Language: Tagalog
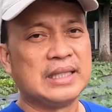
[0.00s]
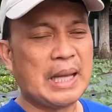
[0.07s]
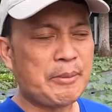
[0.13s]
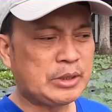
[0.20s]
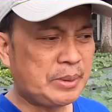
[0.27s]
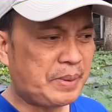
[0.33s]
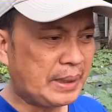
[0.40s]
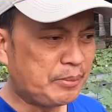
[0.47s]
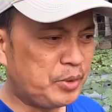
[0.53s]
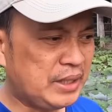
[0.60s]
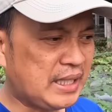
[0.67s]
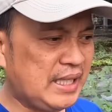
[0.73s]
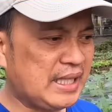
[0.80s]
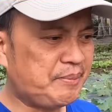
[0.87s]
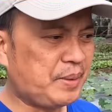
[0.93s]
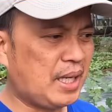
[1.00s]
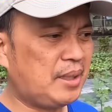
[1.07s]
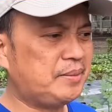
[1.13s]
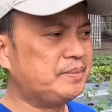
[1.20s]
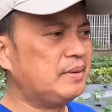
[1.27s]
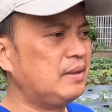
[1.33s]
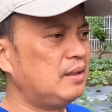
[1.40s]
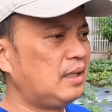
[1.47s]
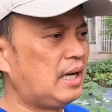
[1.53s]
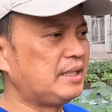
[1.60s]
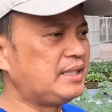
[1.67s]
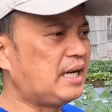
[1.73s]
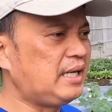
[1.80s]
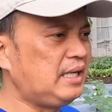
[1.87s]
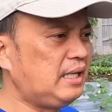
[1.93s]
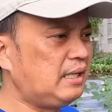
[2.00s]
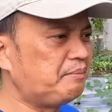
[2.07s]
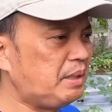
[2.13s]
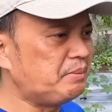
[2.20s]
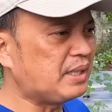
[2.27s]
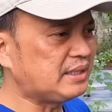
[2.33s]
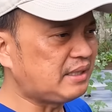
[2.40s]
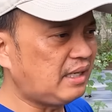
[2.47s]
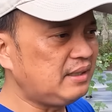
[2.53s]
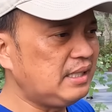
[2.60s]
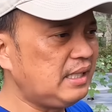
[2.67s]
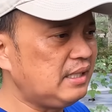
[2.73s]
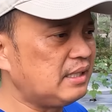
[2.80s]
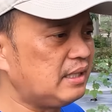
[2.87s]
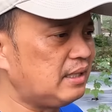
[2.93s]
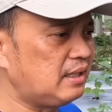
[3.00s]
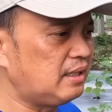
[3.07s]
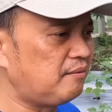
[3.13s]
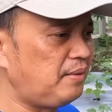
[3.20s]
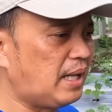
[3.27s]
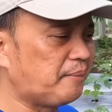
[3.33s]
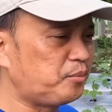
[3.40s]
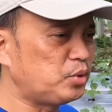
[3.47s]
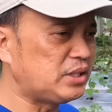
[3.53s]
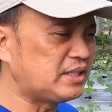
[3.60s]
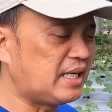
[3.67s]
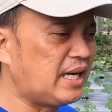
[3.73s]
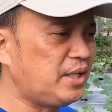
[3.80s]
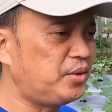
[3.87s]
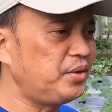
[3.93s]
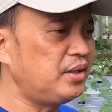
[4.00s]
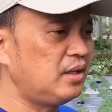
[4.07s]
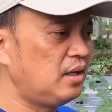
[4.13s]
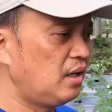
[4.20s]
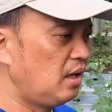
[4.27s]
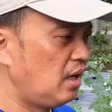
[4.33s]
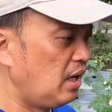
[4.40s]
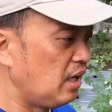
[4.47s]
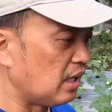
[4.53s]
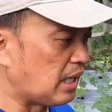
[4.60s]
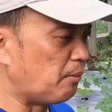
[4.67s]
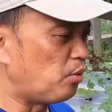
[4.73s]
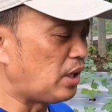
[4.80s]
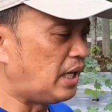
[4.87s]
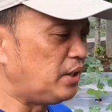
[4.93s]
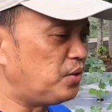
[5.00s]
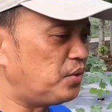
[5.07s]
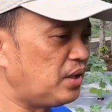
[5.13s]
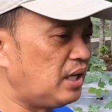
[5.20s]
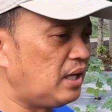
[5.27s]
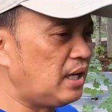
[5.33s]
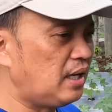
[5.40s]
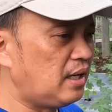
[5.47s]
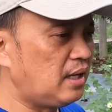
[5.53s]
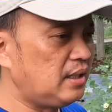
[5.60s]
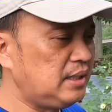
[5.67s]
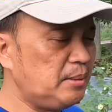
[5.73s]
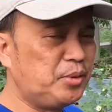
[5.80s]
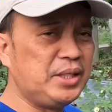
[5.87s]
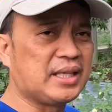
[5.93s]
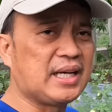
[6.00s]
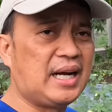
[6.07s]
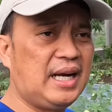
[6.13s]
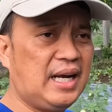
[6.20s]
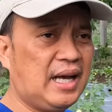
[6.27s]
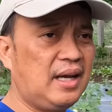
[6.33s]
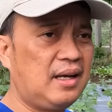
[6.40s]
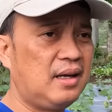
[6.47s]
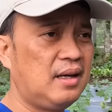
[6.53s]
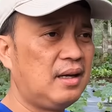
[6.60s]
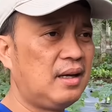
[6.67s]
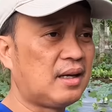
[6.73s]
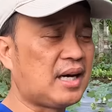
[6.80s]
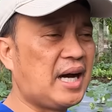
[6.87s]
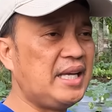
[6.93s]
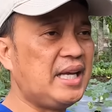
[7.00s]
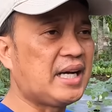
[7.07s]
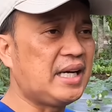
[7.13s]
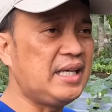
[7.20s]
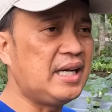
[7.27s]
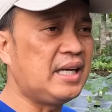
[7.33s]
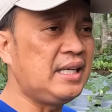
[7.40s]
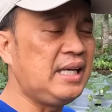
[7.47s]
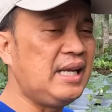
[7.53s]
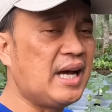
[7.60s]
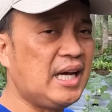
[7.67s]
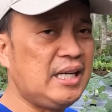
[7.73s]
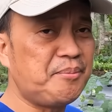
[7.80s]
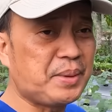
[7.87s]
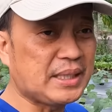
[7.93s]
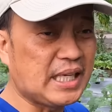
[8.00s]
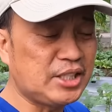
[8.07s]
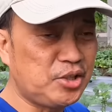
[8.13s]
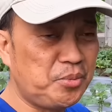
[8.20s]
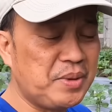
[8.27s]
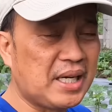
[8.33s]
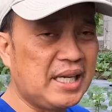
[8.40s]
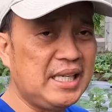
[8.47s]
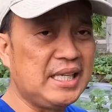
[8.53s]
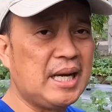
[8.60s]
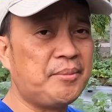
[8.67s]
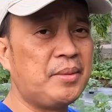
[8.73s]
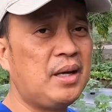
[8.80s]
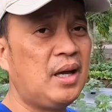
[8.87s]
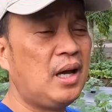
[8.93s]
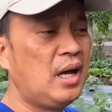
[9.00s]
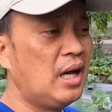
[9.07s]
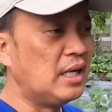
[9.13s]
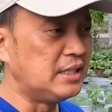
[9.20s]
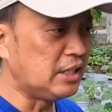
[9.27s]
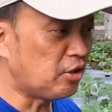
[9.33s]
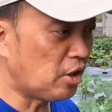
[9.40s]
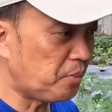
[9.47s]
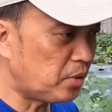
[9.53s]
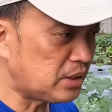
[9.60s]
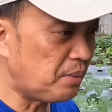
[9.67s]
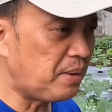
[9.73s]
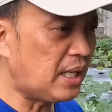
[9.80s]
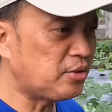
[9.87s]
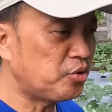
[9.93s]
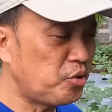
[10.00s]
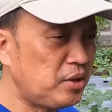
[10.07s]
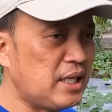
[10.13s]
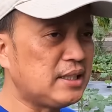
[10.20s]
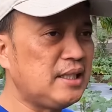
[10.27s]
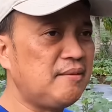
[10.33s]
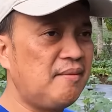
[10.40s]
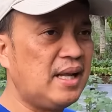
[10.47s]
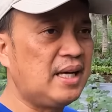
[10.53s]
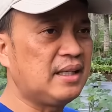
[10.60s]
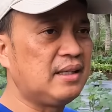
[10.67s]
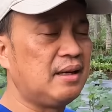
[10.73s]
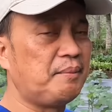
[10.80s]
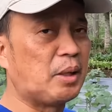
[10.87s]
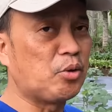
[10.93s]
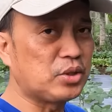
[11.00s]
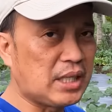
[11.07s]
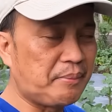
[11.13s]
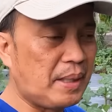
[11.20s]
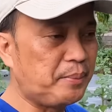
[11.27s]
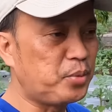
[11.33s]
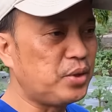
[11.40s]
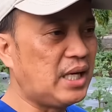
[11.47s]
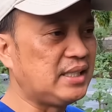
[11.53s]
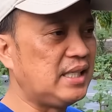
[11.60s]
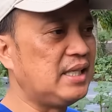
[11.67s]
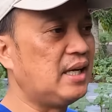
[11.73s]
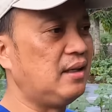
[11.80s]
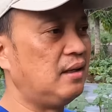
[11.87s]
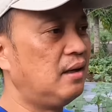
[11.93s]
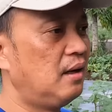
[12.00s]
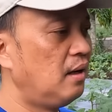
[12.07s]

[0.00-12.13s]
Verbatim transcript: Tapos sa part po ni Kalinga Prab, uh, dahil may mga trending uh, vlog po sa ngayon, kamukha nung uh, ah, dibo ni Carla, kaya-kayang hilain pataas yun mga Kalingap. Siguro po sa mga susunod nating vlog, pag-uusapan po natin yan.